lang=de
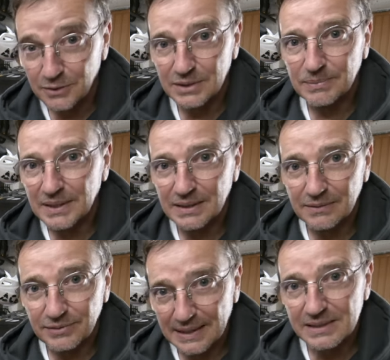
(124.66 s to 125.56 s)
was man
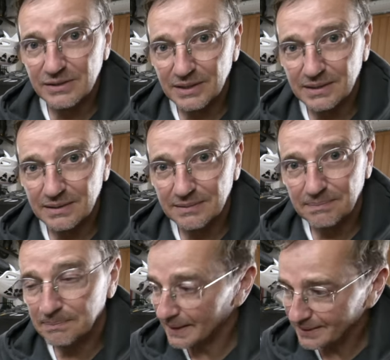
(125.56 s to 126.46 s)
am Fahrzeug
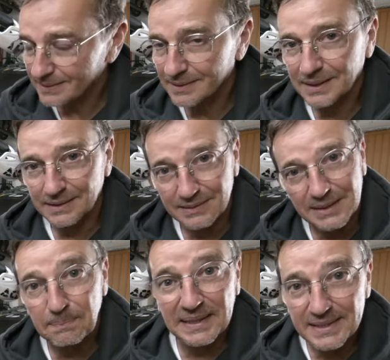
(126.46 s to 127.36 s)
machen kann,
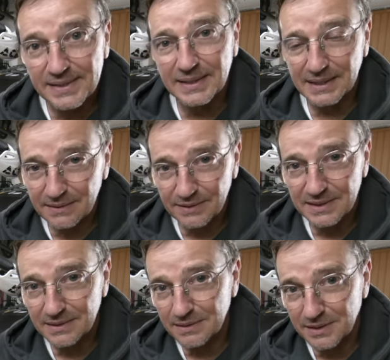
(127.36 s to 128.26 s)
die beste
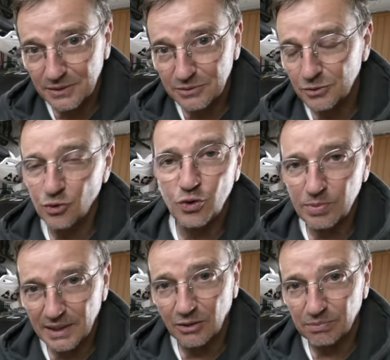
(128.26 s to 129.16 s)
Investition
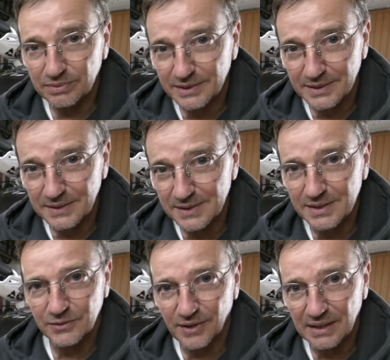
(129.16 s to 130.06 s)
überhaupt, ist
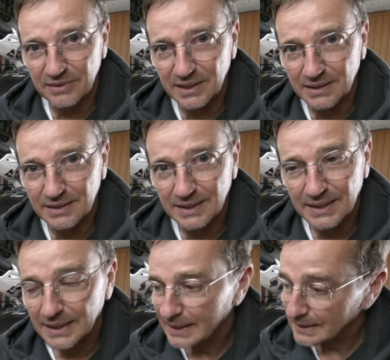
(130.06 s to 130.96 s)
das Fahrwerk.
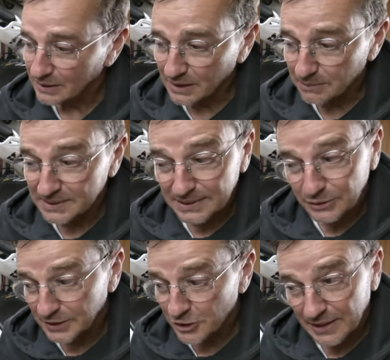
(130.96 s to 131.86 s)
Da kann man sich
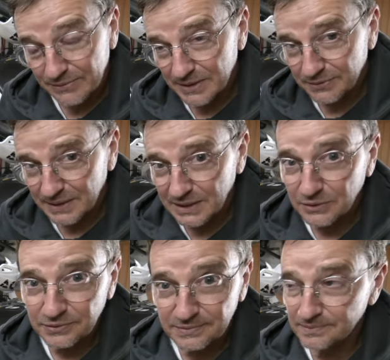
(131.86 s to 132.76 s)
solche Scheinwerfer
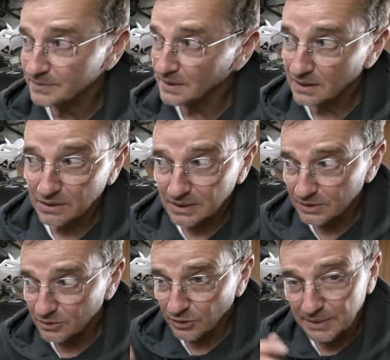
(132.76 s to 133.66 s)
kaufen oder
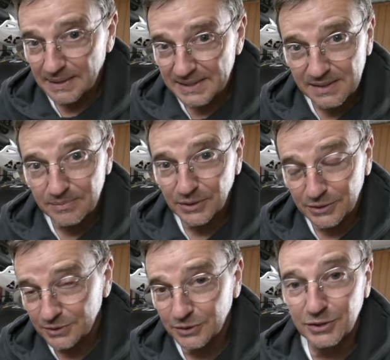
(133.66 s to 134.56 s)
so tolle Masken
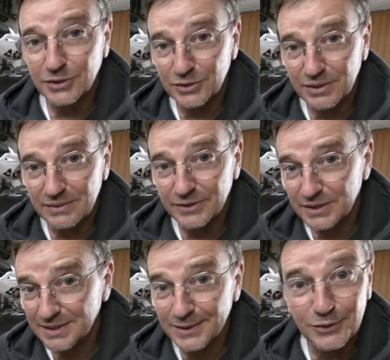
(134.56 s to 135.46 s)
machen oder sonst noch
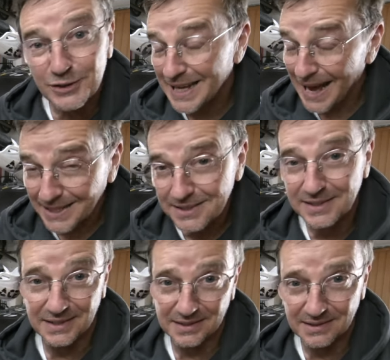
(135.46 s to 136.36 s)
was, das nützt alles
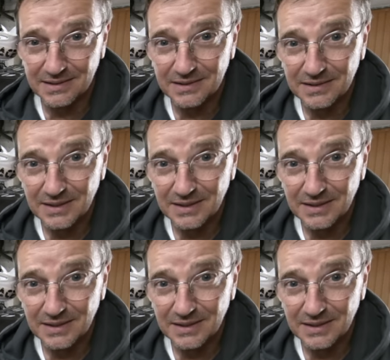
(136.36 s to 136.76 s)
nichts.